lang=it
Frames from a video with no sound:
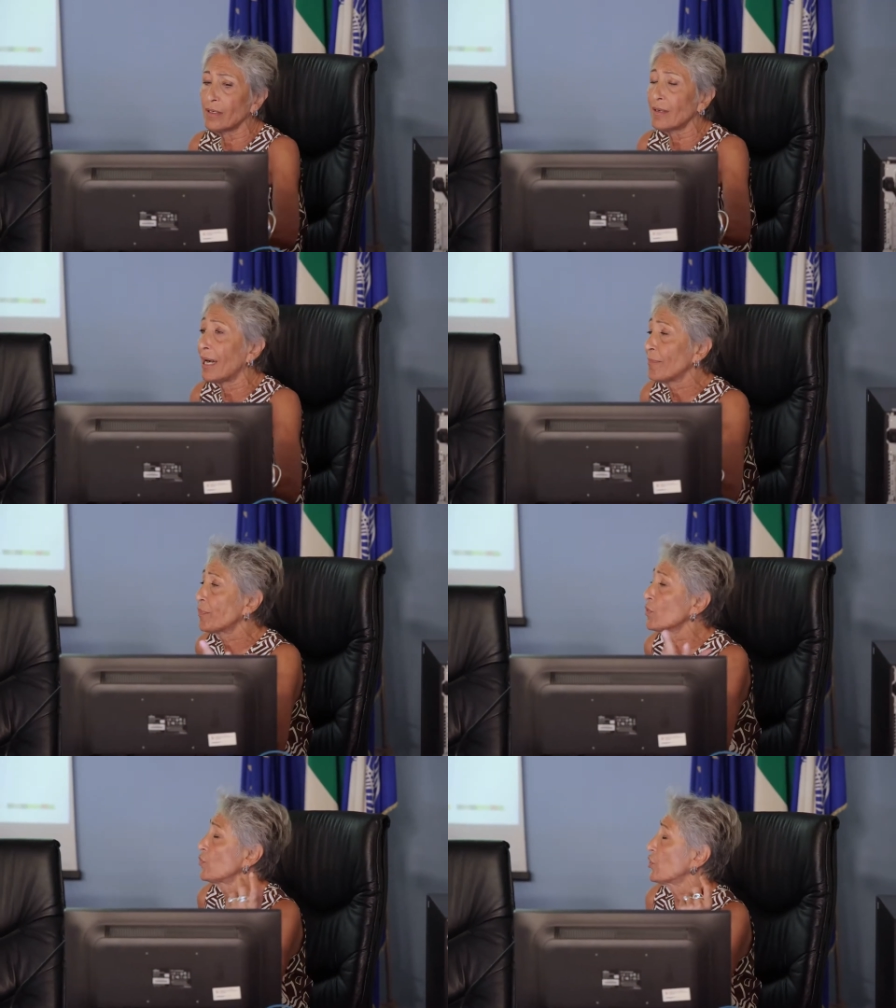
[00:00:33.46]

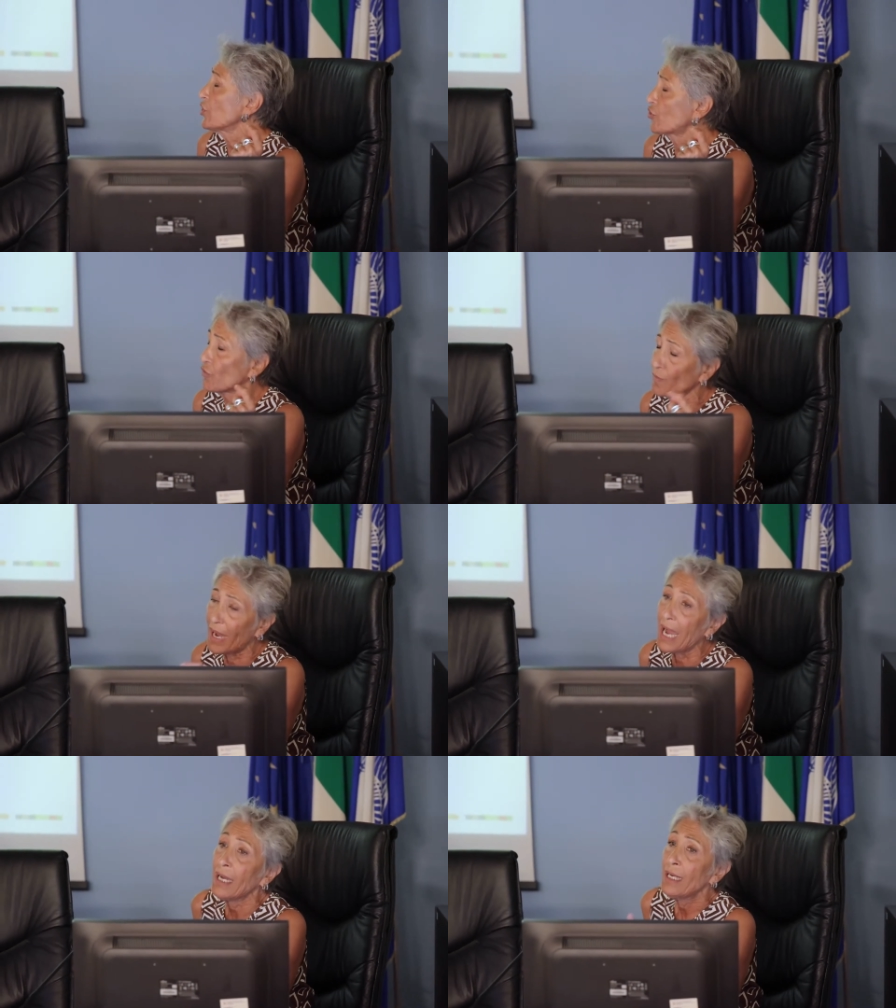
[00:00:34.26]
sviluppi e per
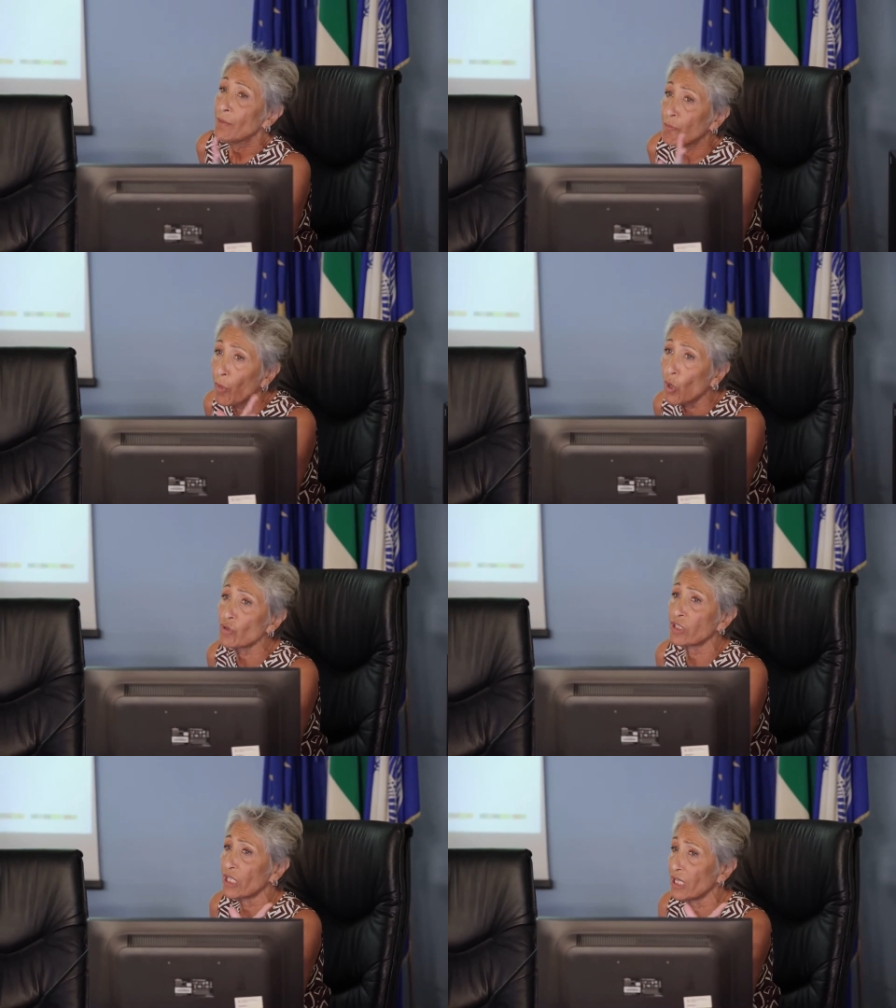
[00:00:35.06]
guadagnare
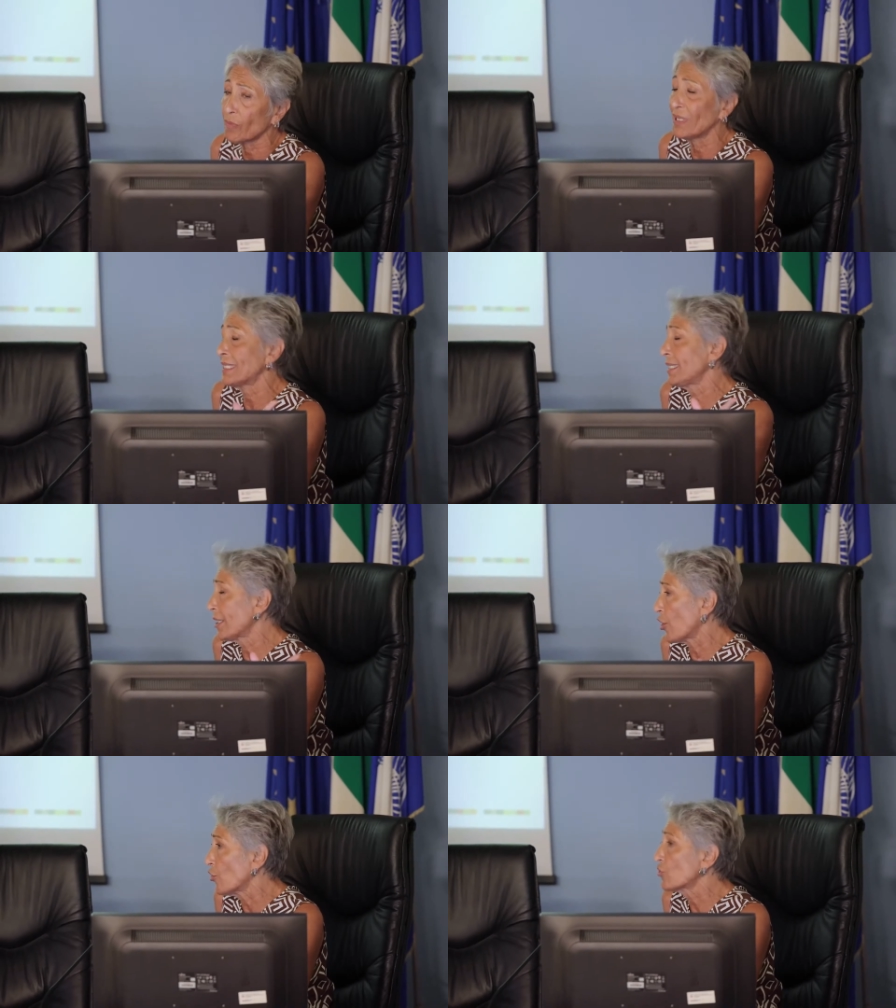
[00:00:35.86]
ulteriori margini di